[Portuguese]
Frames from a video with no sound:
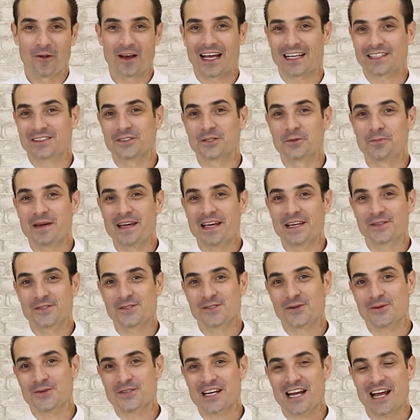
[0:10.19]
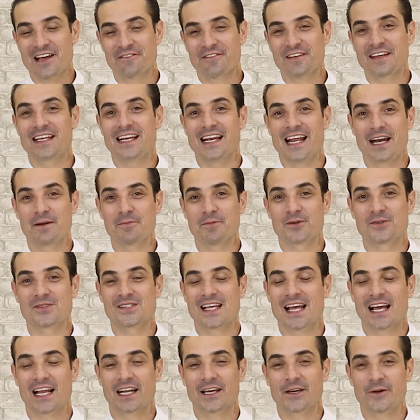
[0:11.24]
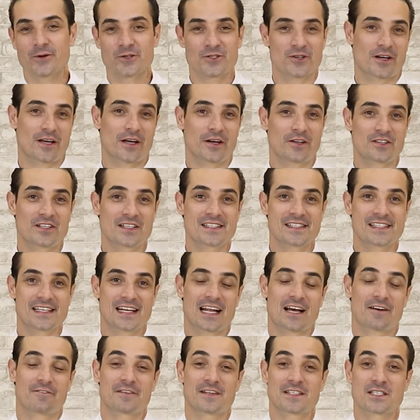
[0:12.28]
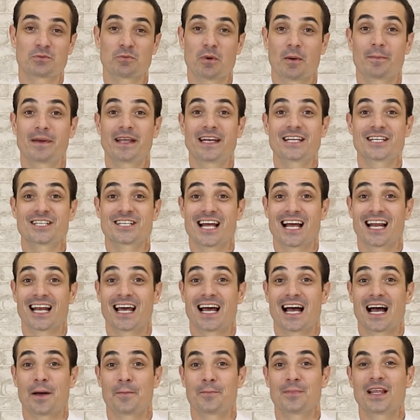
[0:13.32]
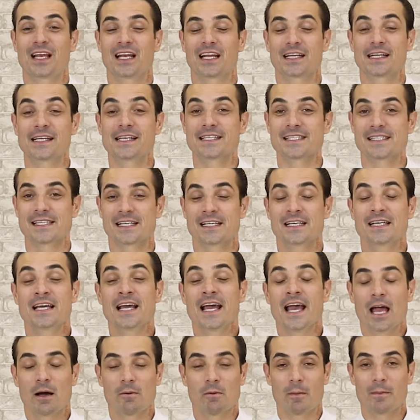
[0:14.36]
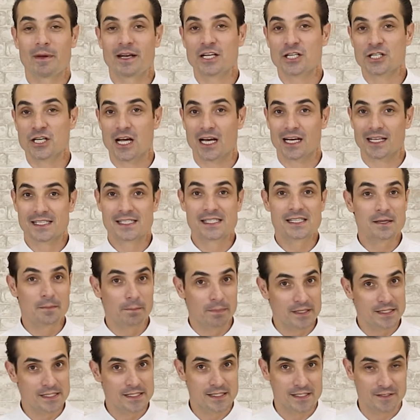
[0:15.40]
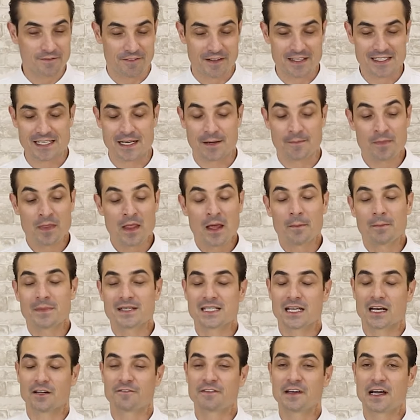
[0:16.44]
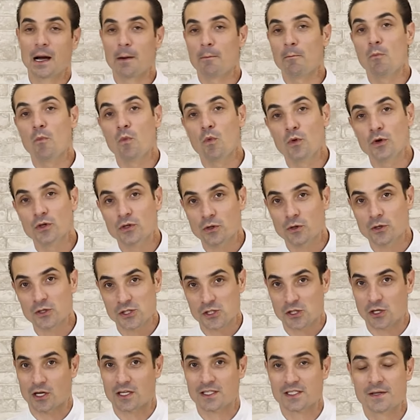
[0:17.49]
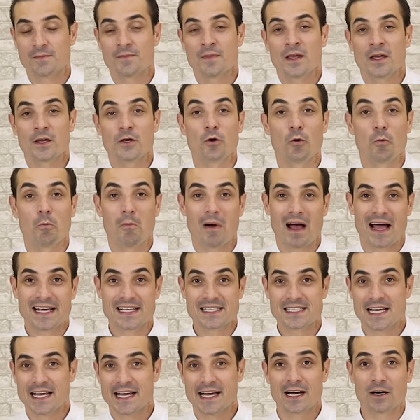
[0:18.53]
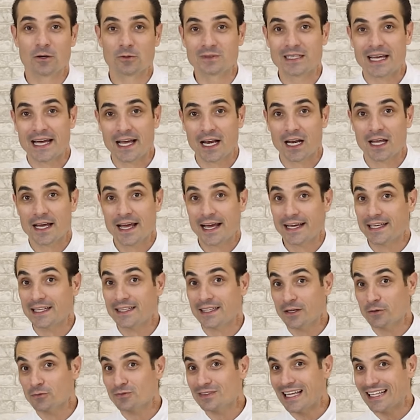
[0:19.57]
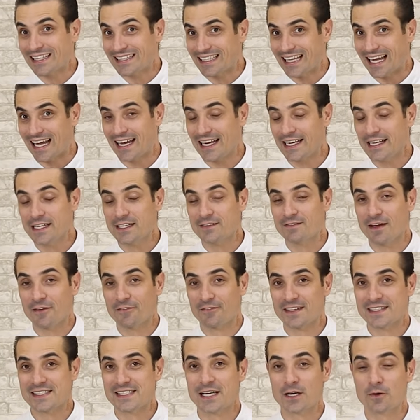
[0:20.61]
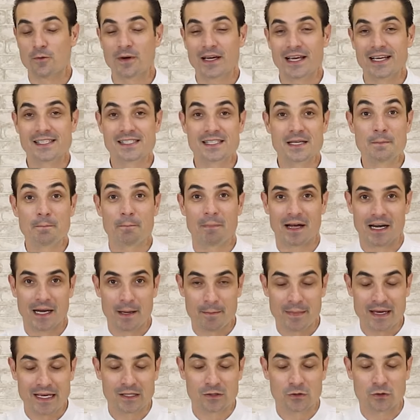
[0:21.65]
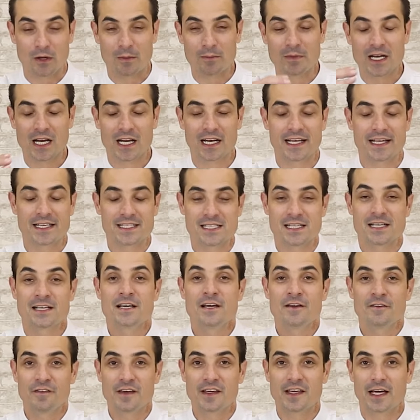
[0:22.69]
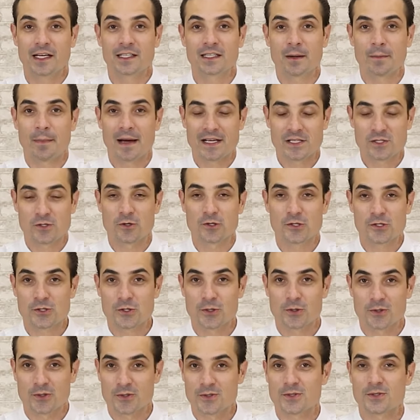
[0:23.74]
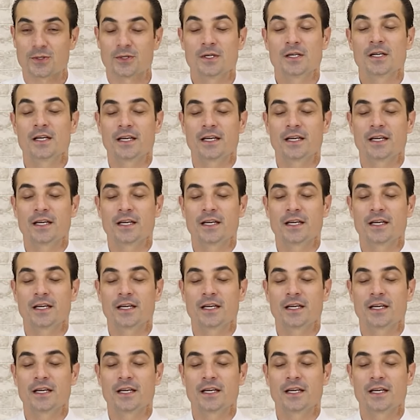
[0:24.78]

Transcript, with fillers: Olá, tudo bem? Eu sou o chefe Guilherme Guzela e hoje eu quero te ensinar a fazer uma berinjela à milanesa. É uma berinjela simples de se fazer, mas ela fica muito gostosa. E o mais legal dela é que tem um detalhe que vai fazer com que esse empanamento à milanesa fique ainda mais gostoso.